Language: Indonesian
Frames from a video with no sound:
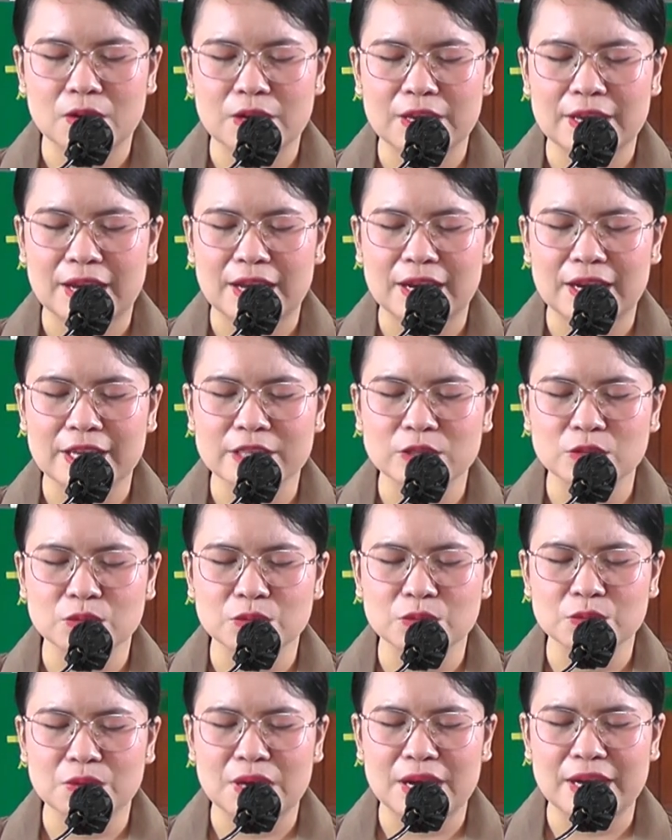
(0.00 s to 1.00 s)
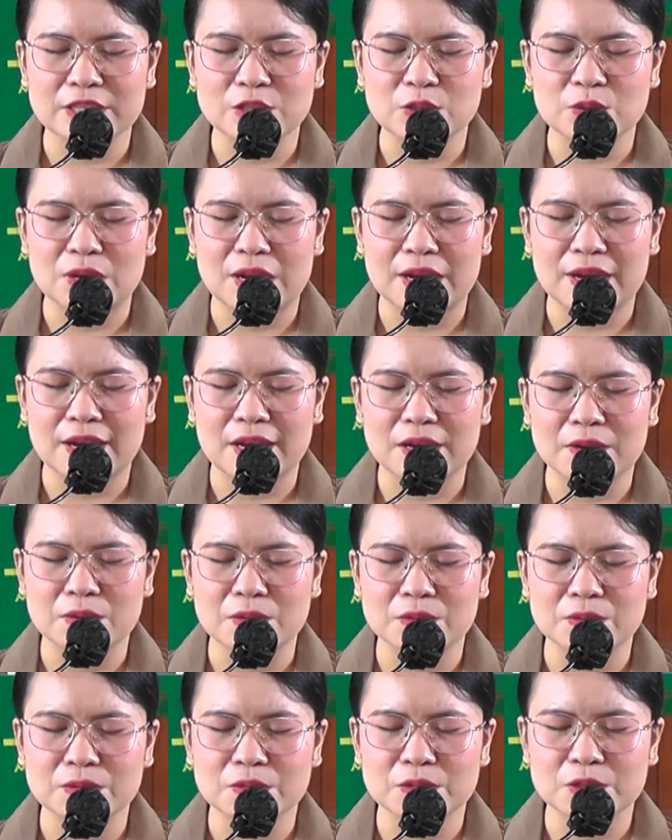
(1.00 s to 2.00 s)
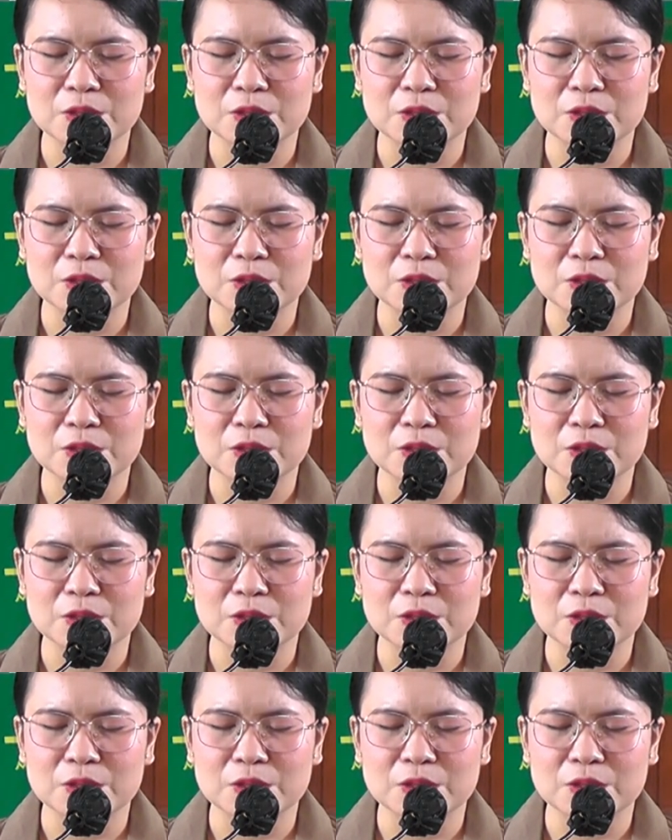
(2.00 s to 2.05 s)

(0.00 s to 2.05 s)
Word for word: Oleh karena itu Tuhan, curahkan roh